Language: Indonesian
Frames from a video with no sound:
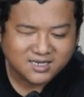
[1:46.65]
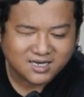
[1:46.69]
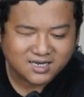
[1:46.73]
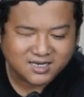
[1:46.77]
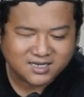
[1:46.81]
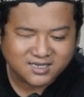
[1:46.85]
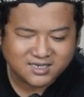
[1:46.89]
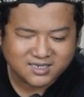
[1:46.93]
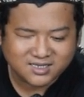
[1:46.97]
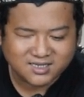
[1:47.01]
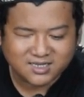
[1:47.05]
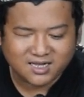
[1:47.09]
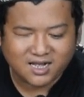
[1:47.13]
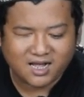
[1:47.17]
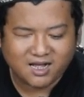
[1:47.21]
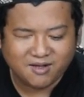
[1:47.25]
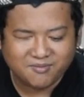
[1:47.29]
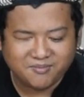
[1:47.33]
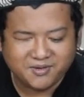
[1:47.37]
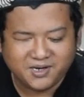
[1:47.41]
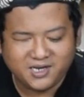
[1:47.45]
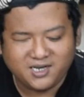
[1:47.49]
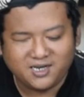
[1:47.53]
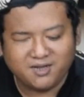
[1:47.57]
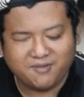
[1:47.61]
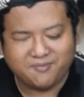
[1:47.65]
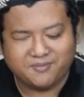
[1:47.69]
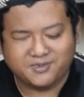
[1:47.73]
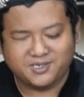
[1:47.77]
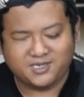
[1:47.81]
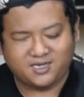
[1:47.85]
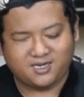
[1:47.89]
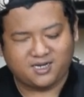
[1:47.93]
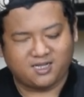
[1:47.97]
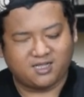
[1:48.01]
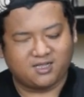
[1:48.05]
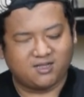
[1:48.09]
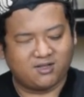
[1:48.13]
Jadi kita ambil yang
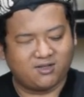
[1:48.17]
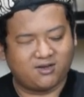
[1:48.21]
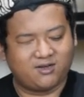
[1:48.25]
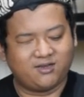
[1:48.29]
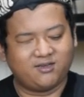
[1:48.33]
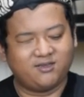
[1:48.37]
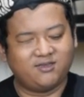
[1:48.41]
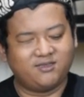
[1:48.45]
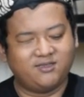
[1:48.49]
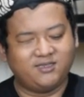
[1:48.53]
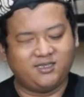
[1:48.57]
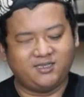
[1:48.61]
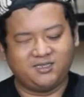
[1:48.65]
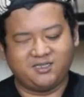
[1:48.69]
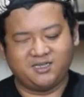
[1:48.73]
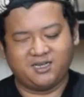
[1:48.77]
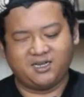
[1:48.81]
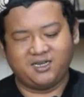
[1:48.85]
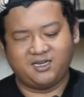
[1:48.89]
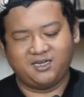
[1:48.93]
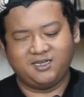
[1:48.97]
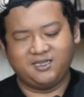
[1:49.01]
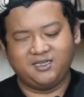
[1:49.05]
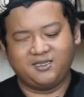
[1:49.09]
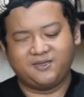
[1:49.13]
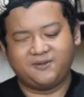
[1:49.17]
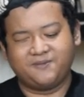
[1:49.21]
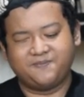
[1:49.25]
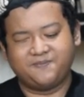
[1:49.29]
berdatar Injani.